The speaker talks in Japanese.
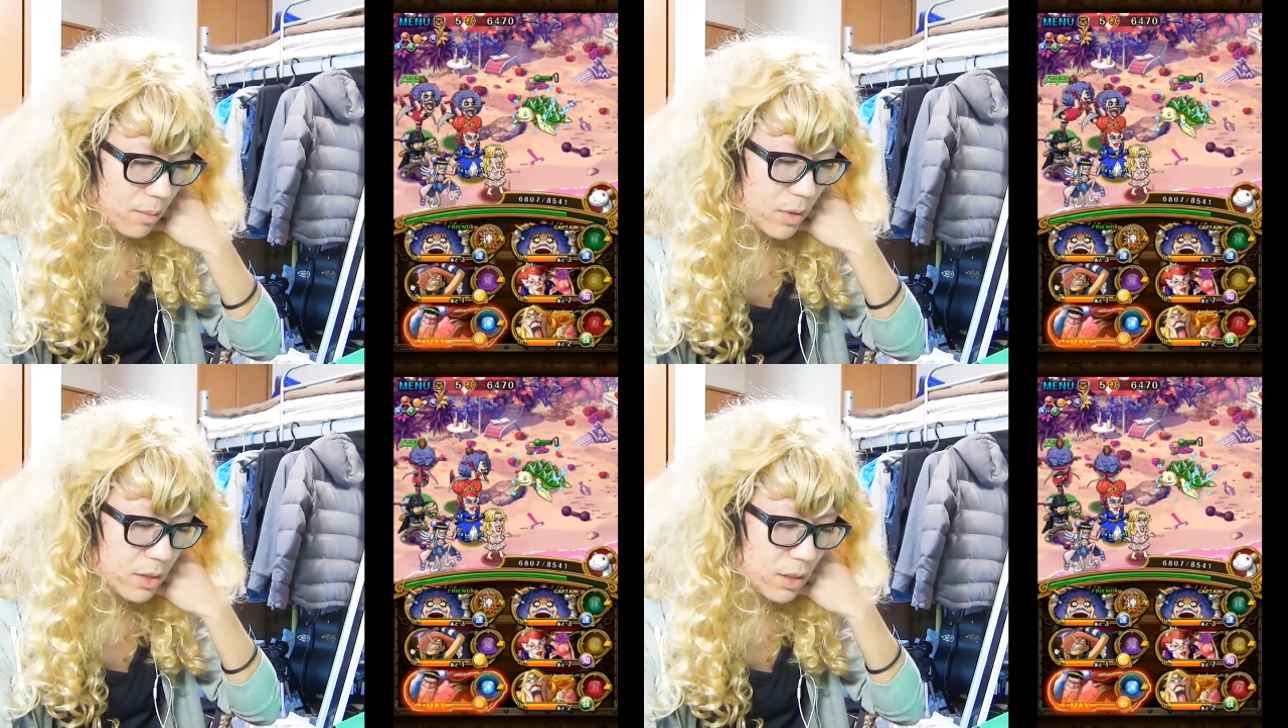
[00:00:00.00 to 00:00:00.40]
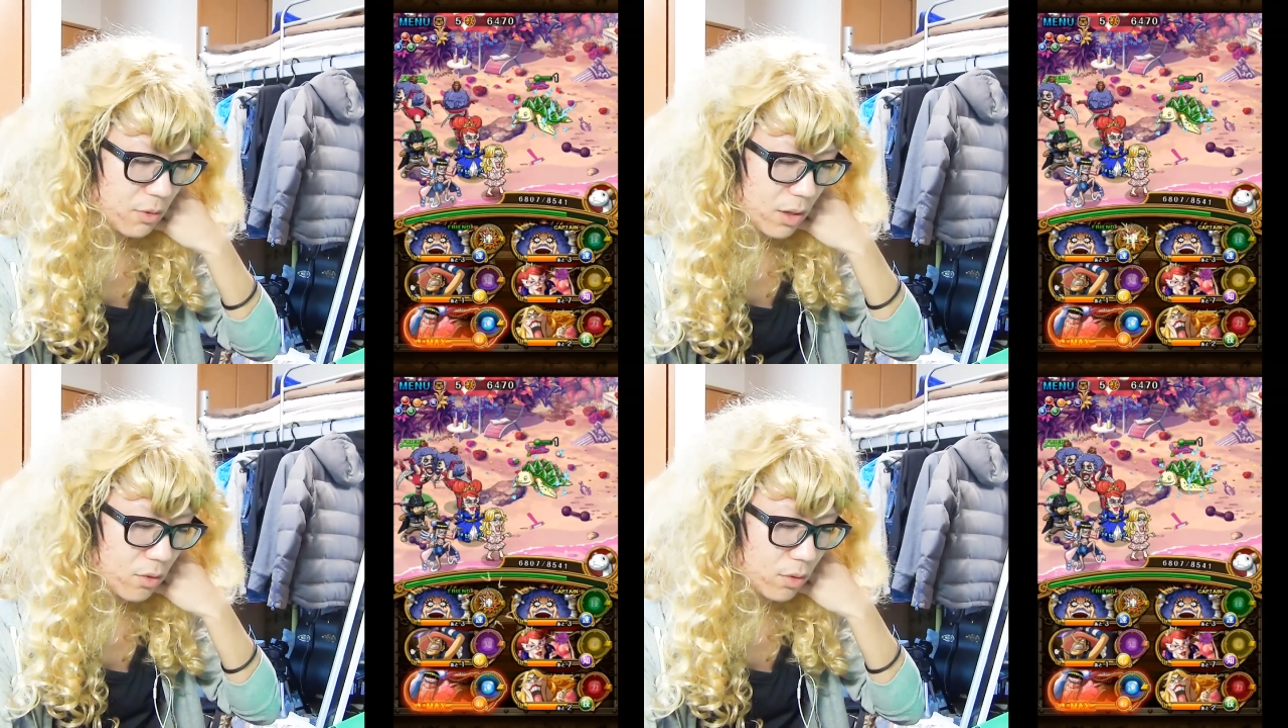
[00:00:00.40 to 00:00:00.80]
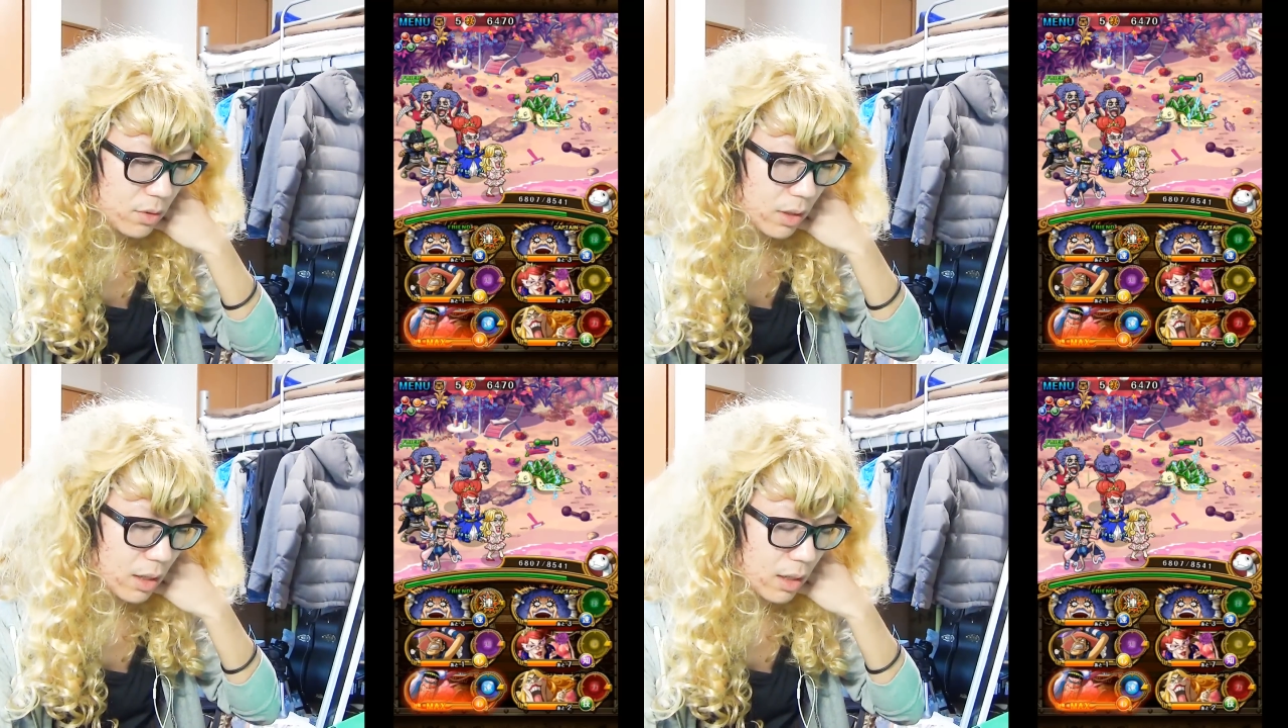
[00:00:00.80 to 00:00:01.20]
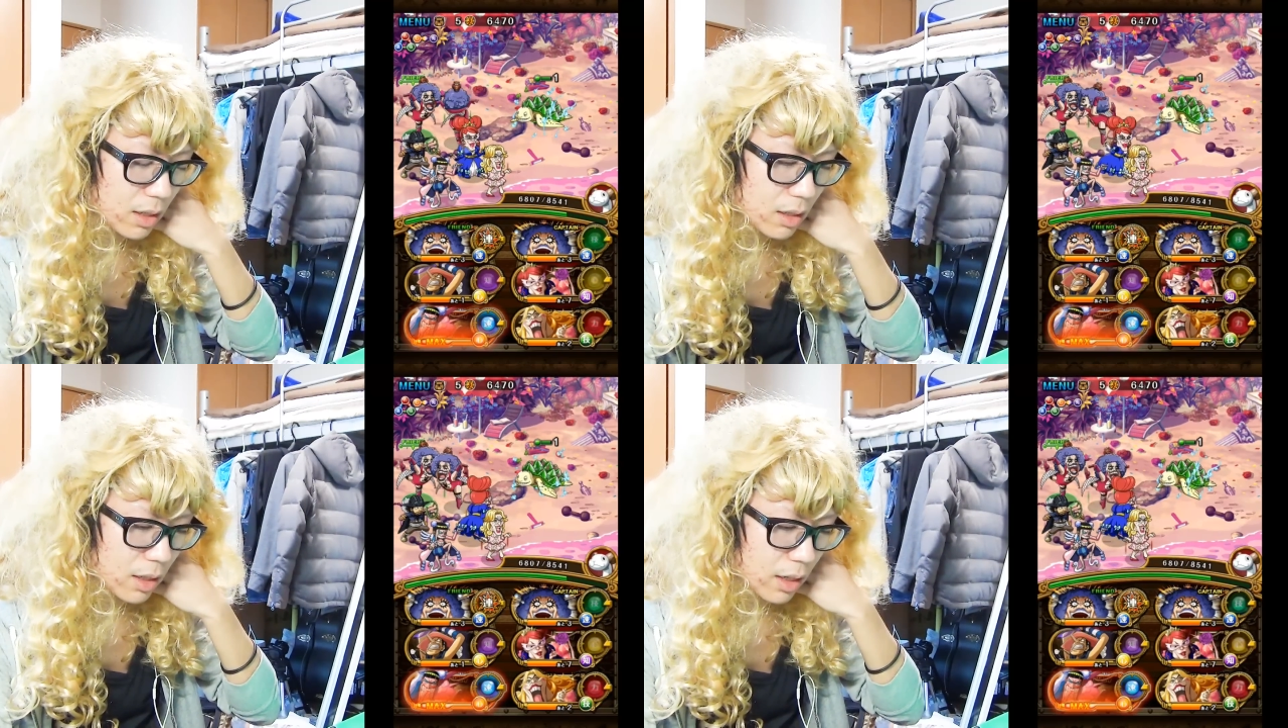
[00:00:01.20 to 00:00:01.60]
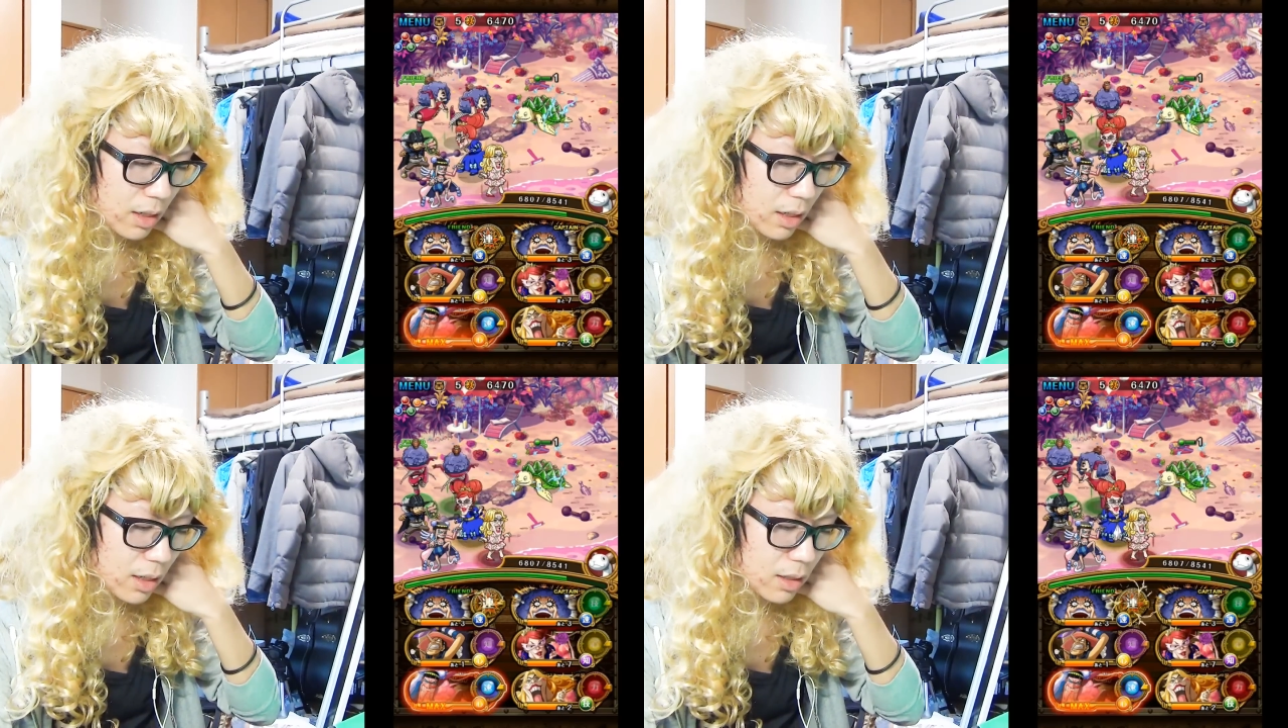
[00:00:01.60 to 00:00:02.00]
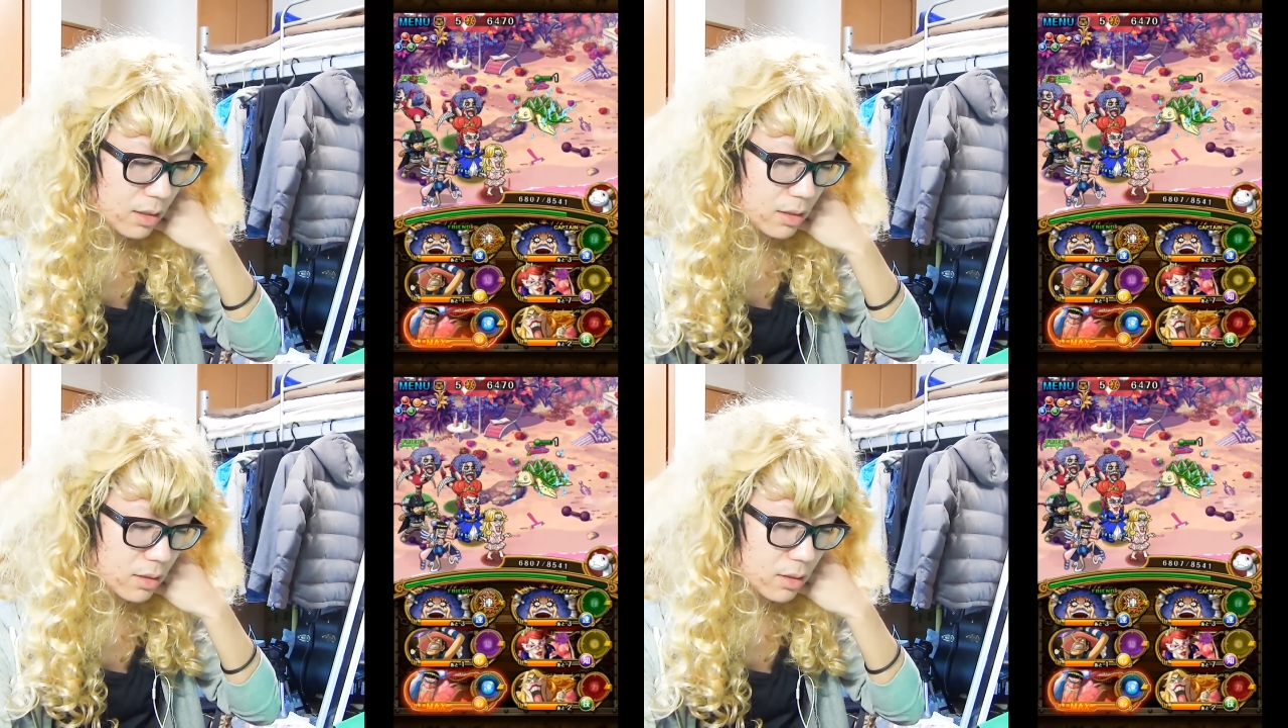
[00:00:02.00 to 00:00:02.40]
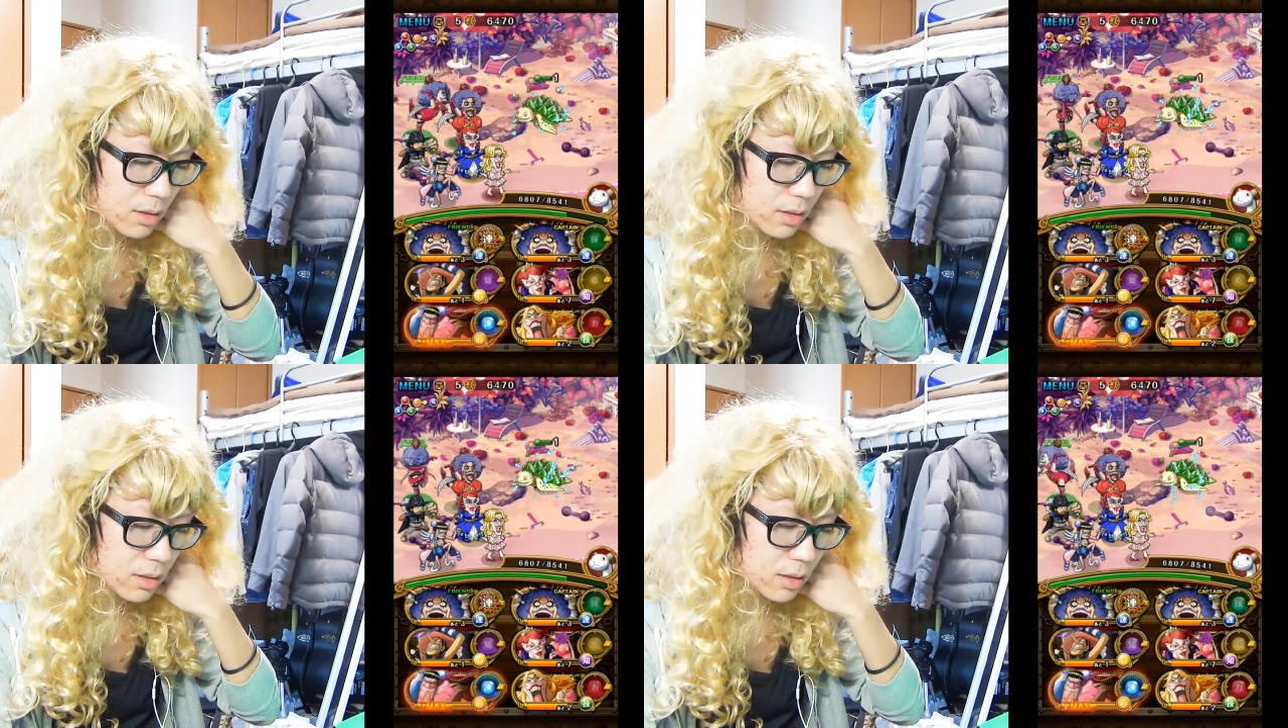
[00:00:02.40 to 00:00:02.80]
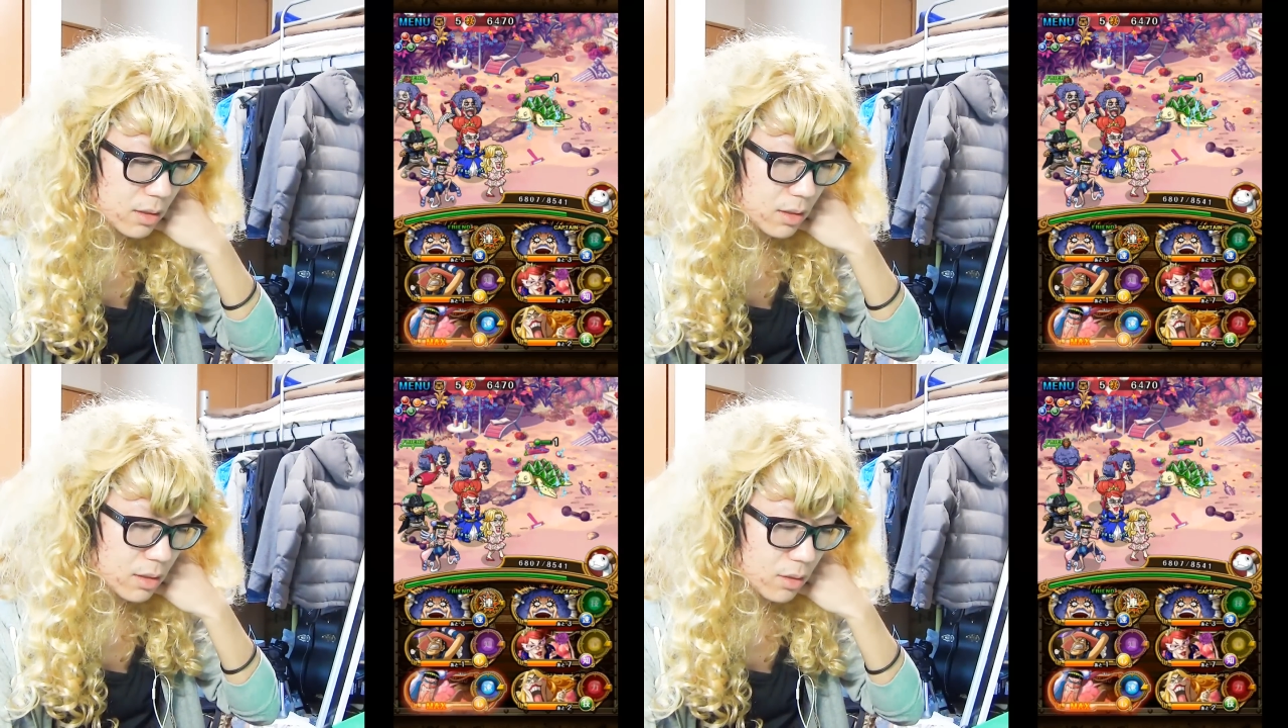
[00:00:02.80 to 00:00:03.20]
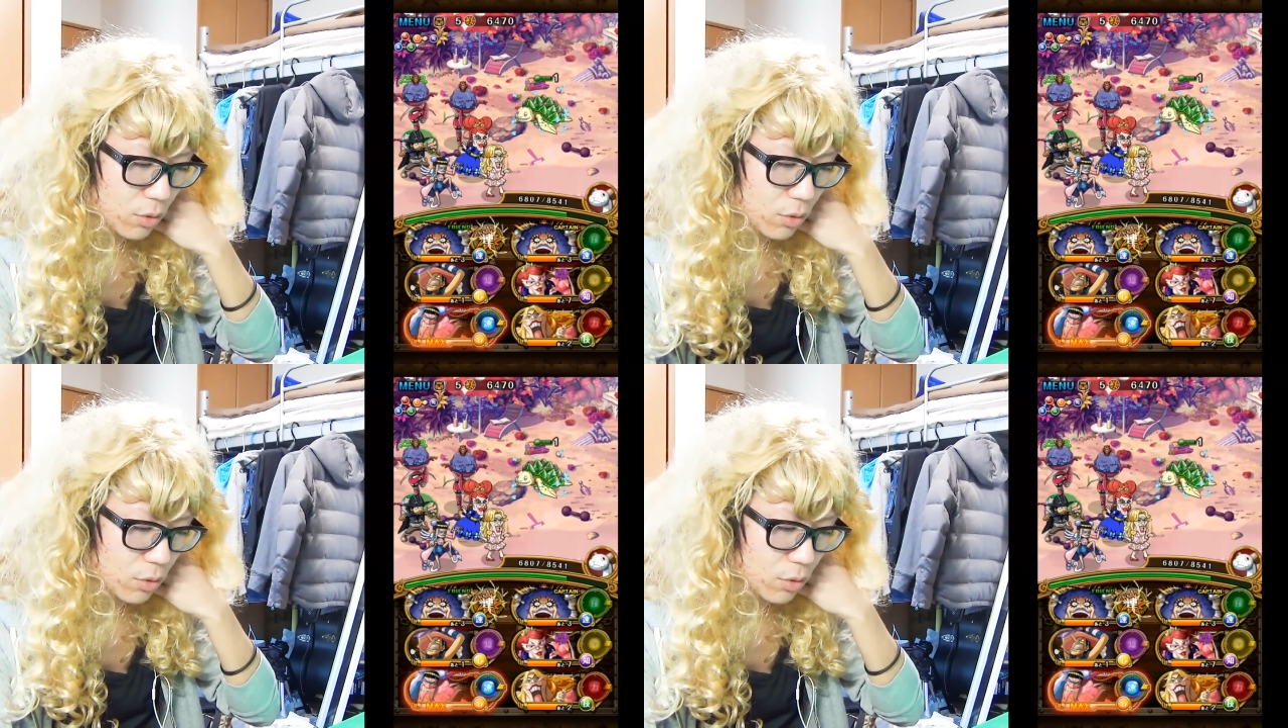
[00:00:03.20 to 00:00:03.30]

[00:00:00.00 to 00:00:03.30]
別にワンコフはあれかうん、